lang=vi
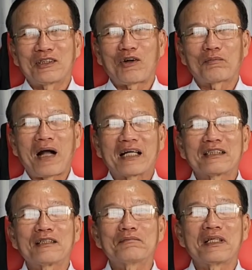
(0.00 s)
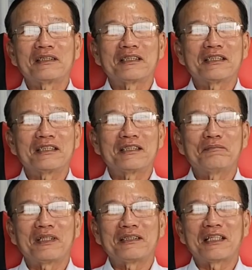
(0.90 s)
còn bản thân mình thì
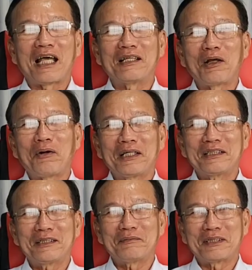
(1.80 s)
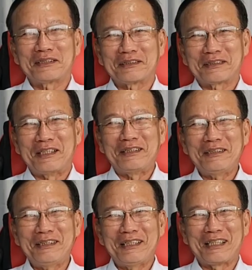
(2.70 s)
mình lẻ loi thì mình
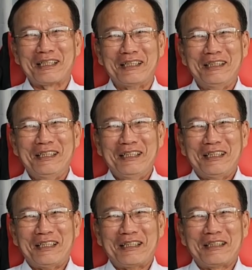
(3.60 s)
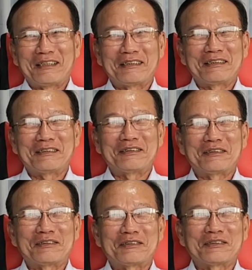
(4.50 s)
cứ là
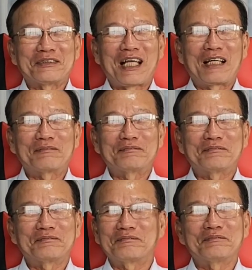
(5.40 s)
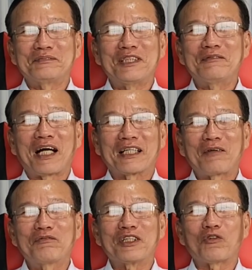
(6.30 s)
uh, làm như vậy
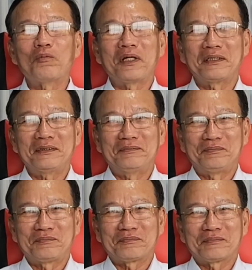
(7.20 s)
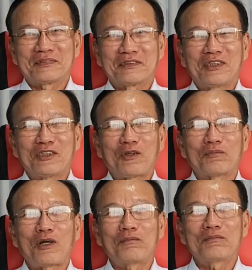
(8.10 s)
công việc của mình yeah. Dạ. nó
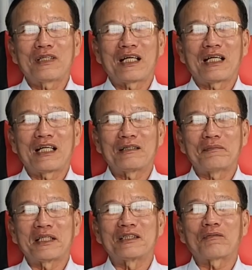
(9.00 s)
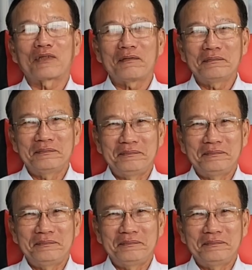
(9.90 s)
cũng không là mệt nhọc lắm